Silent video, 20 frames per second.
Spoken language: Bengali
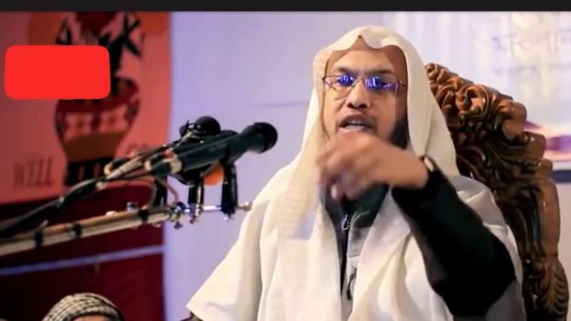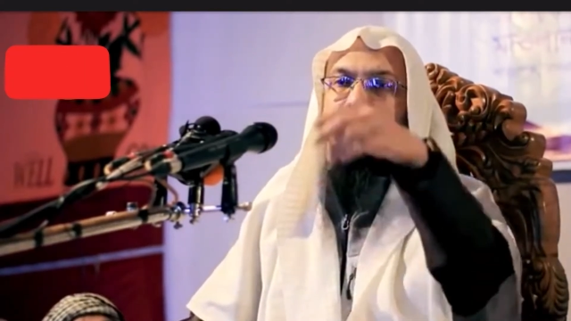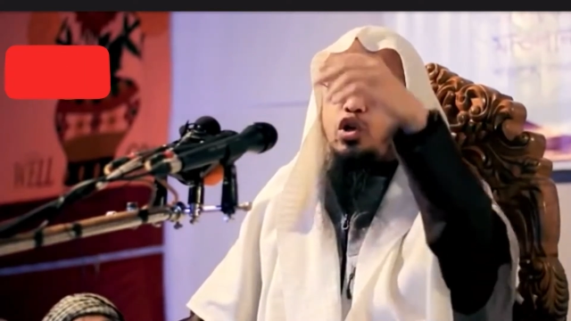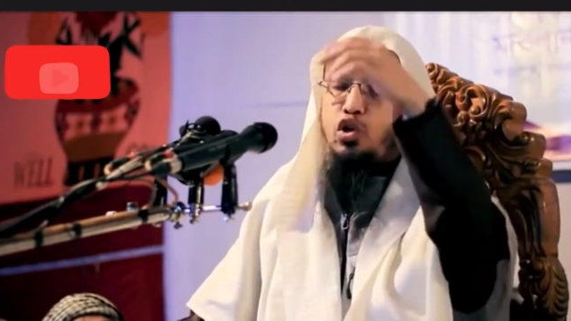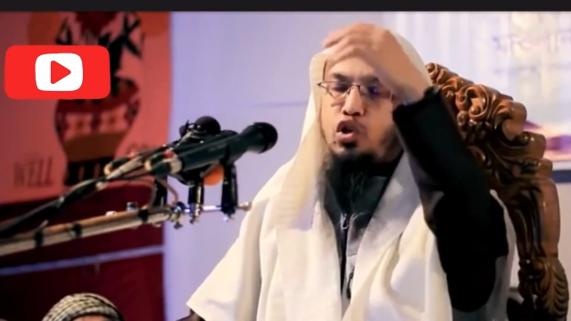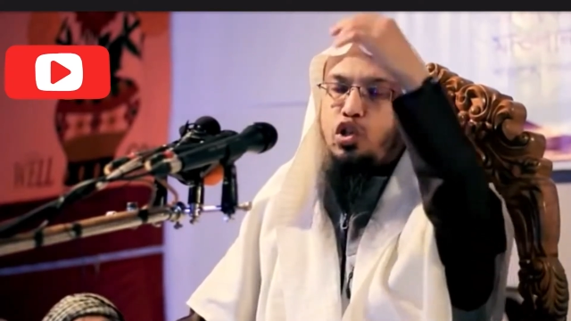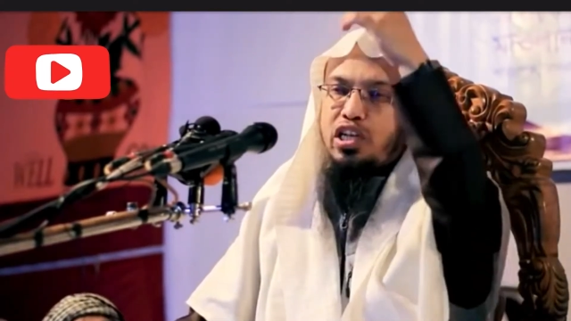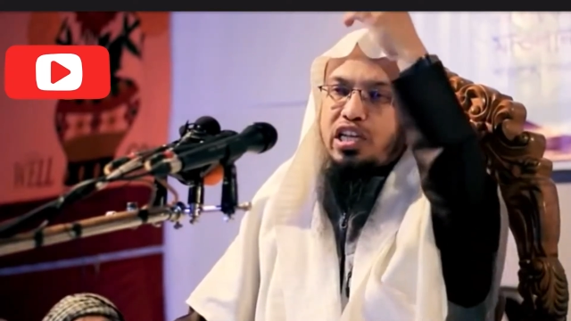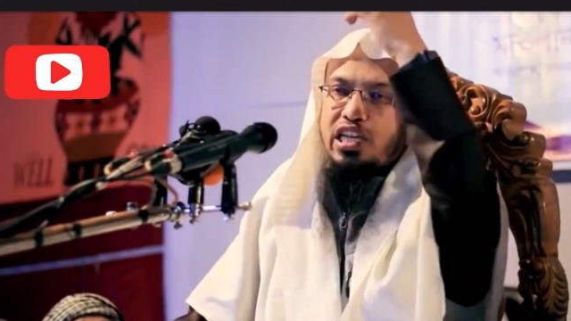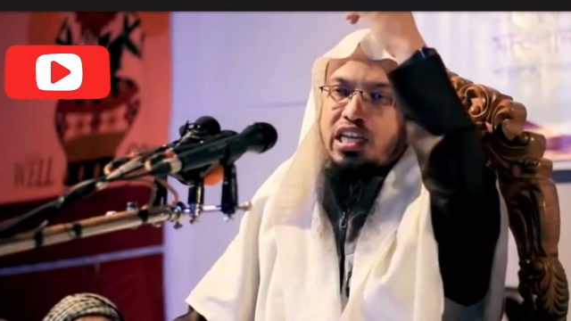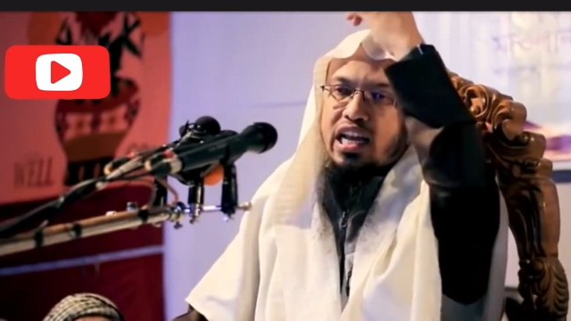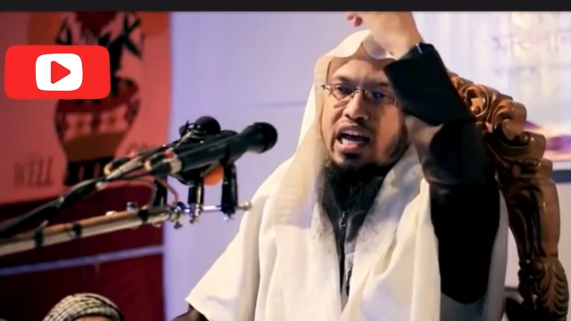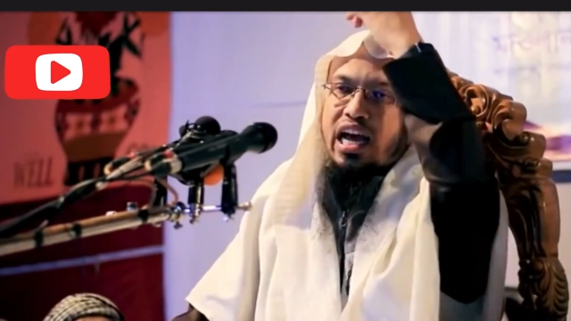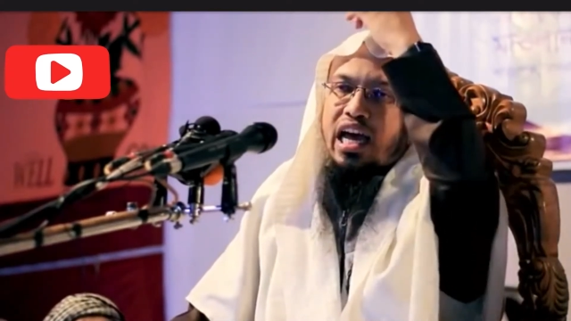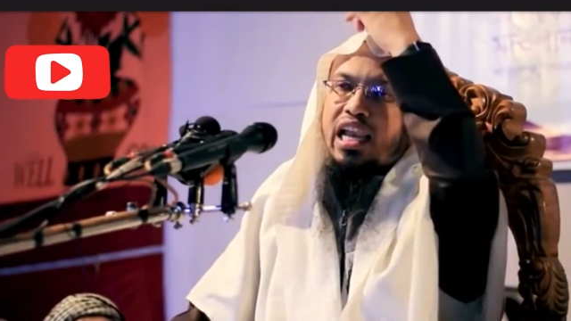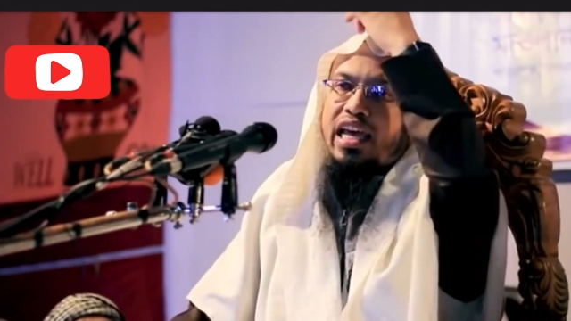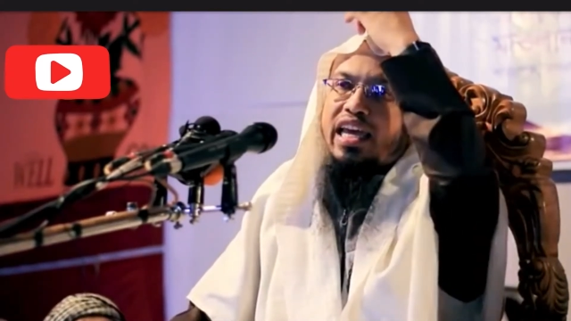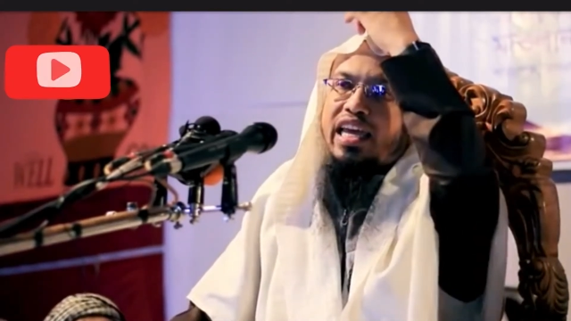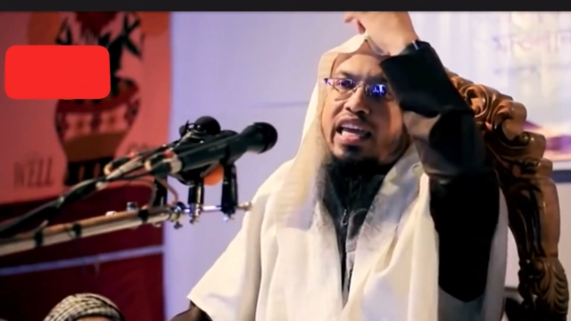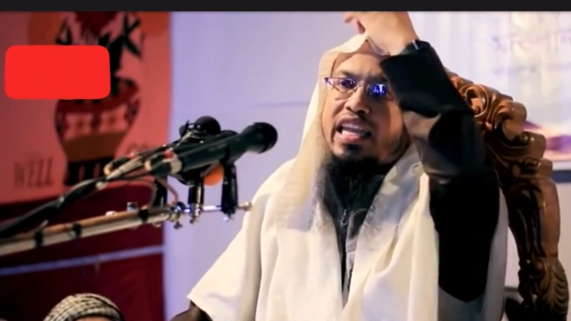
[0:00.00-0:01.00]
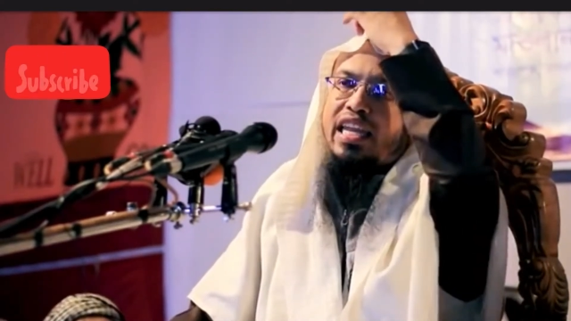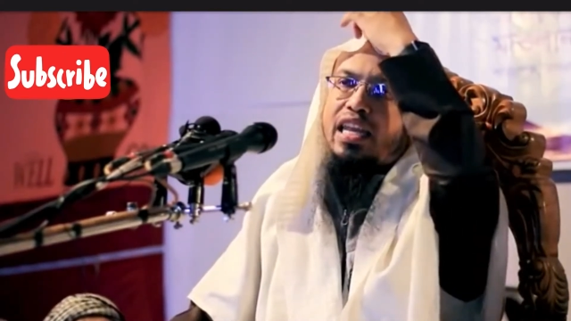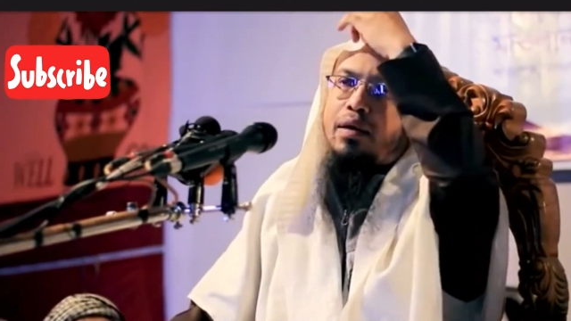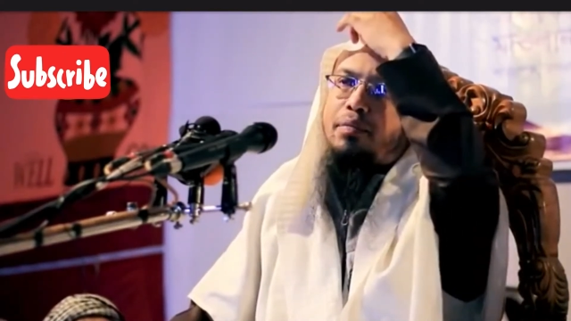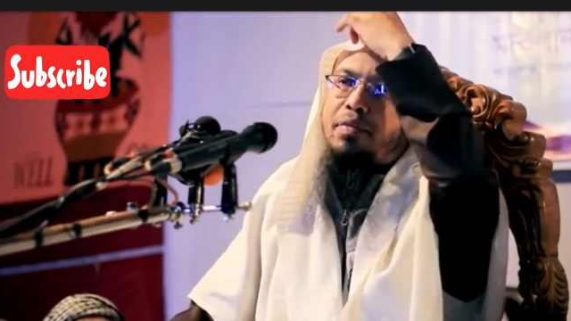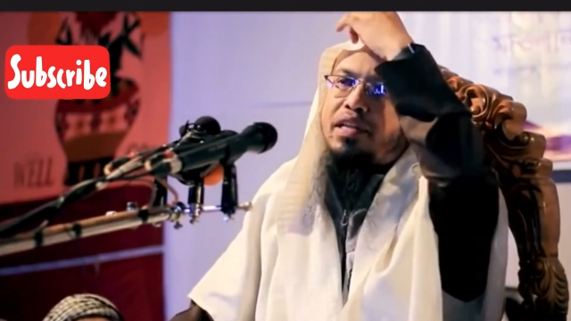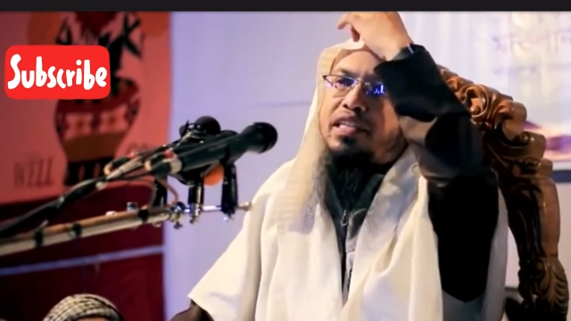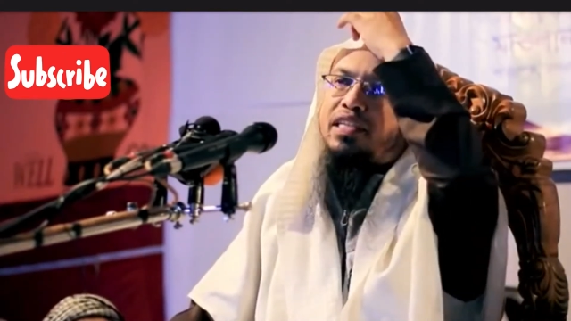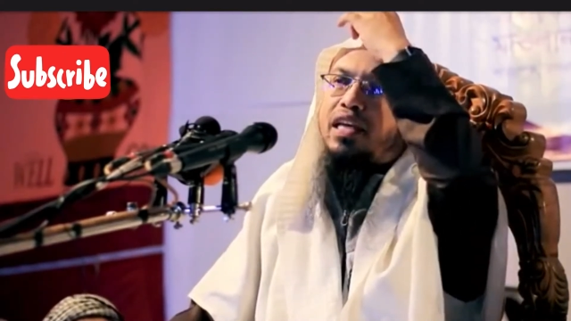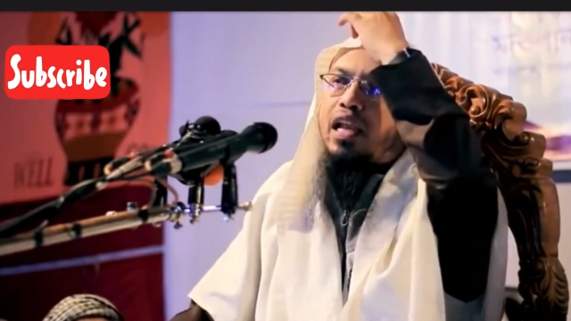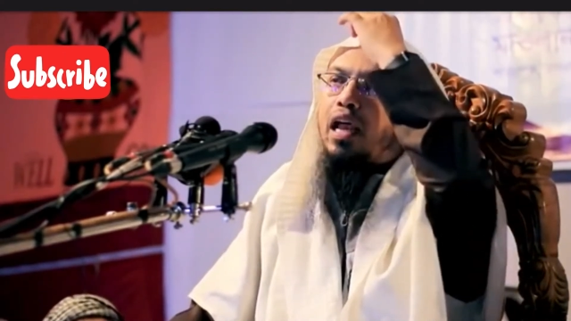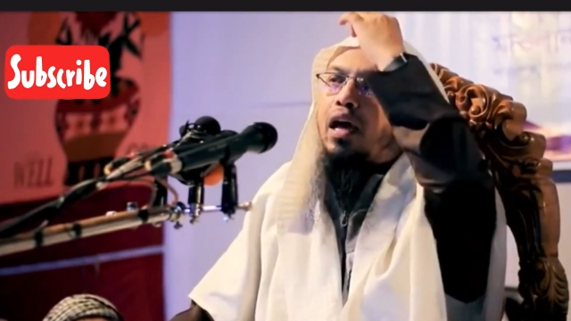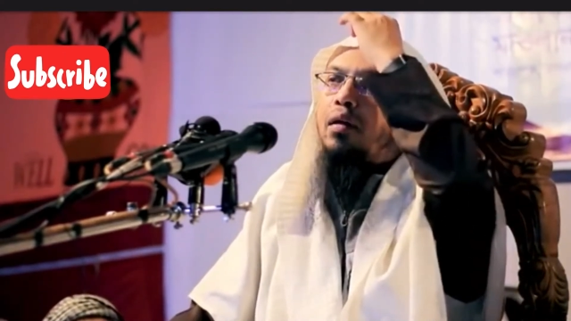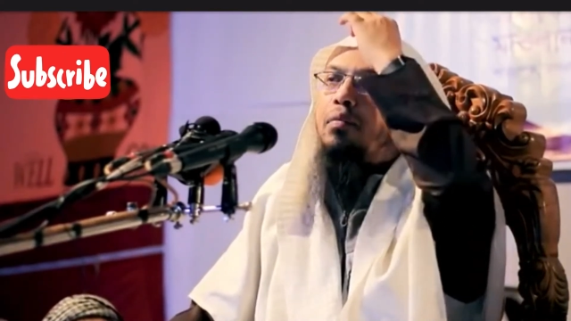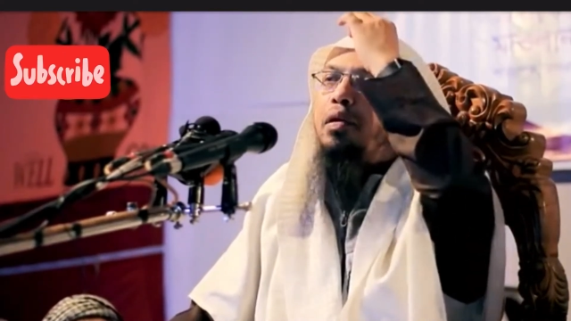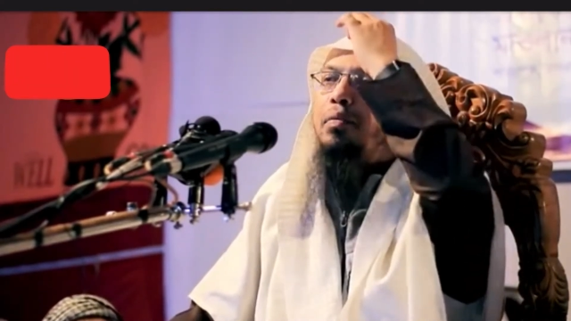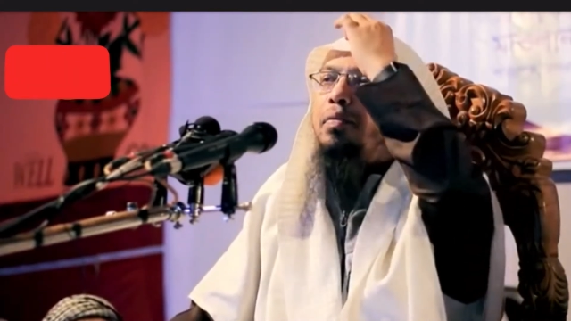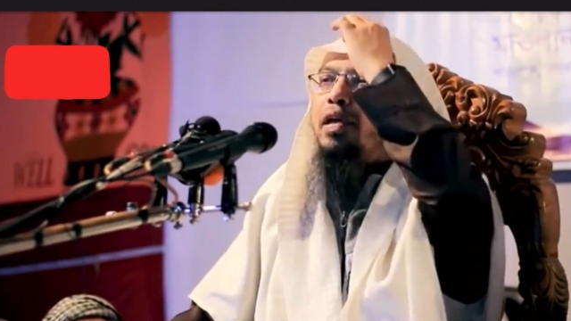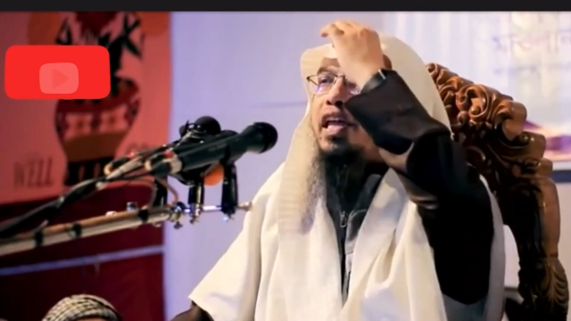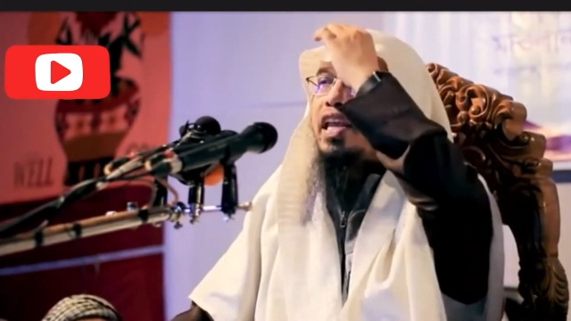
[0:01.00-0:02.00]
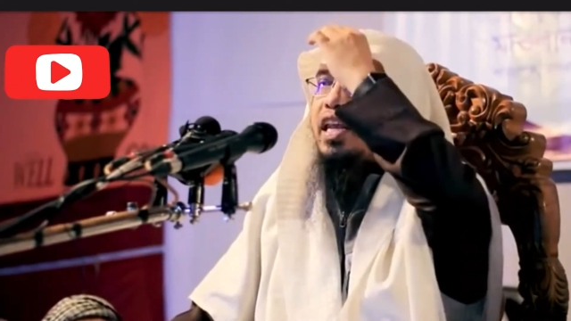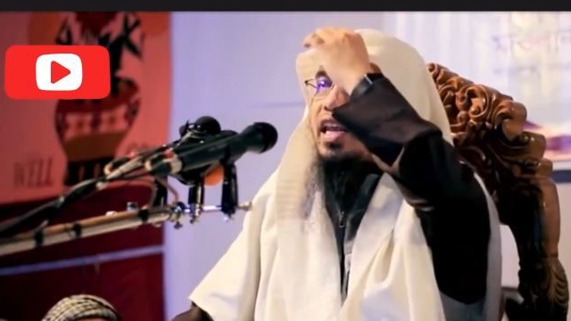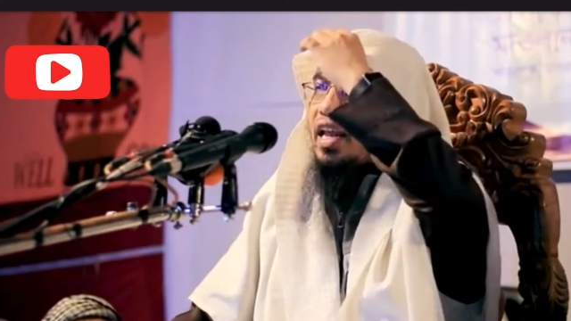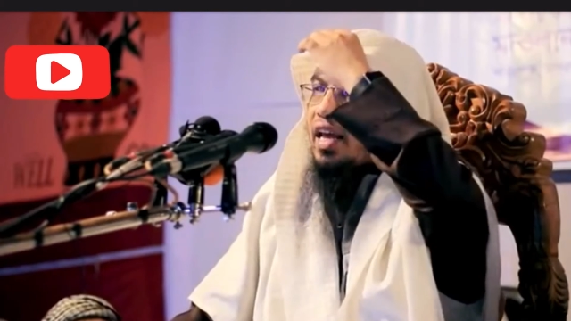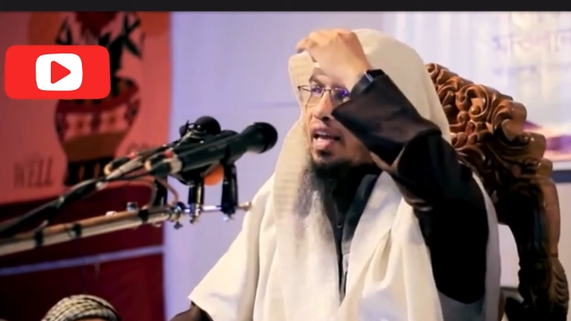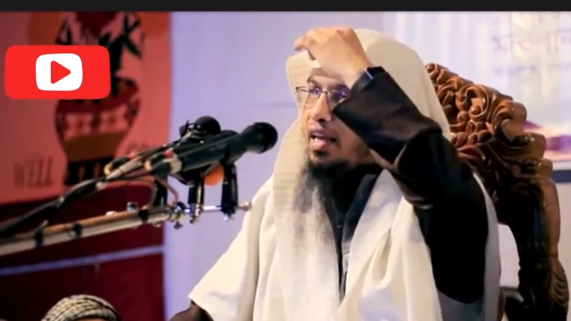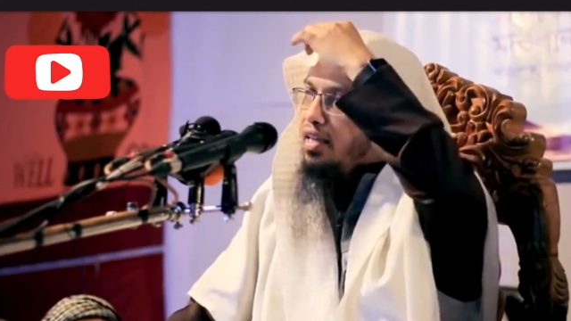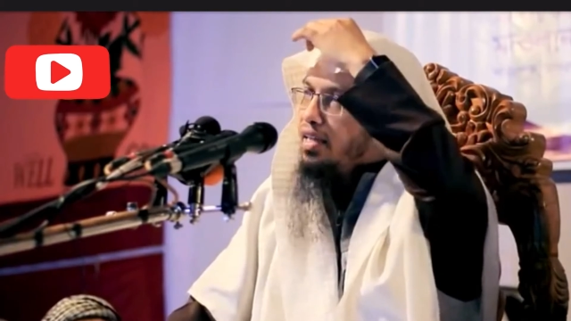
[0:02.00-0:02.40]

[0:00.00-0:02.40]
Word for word: ইউদিন আলাইহিন্না মিন জেলাবি বিহিন্না